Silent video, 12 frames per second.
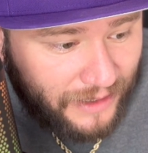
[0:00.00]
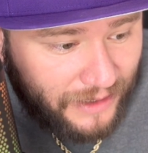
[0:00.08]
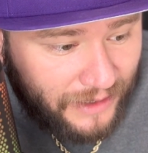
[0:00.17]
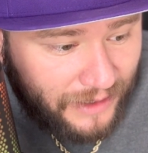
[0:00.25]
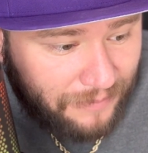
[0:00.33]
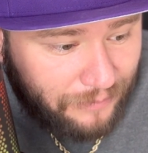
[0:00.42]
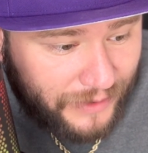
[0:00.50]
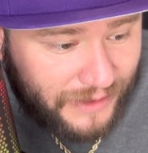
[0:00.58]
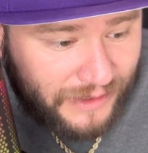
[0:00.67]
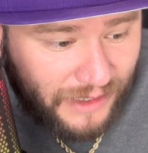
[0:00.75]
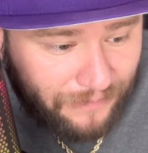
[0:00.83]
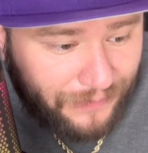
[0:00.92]
Y pues
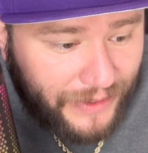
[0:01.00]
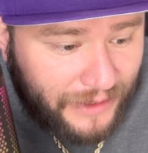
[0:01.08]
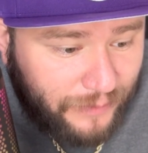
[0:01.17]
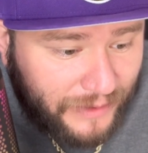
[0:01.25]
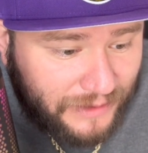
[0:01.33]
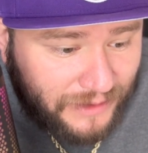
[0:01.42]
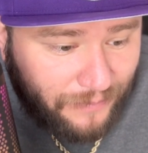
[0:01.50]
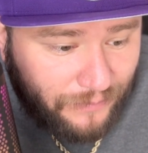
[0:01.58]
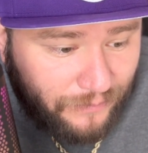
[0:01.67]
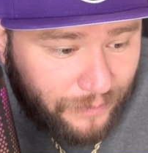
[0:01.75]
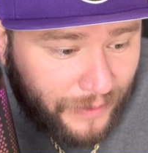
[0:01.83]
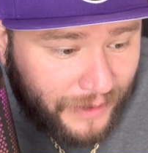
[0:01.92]
sí, después de esta,
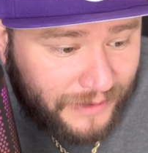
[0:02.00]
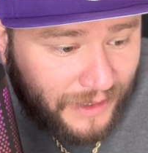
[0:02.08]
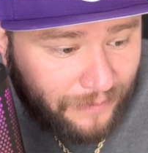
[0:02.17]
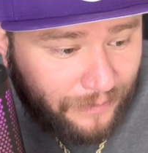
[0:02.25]
esta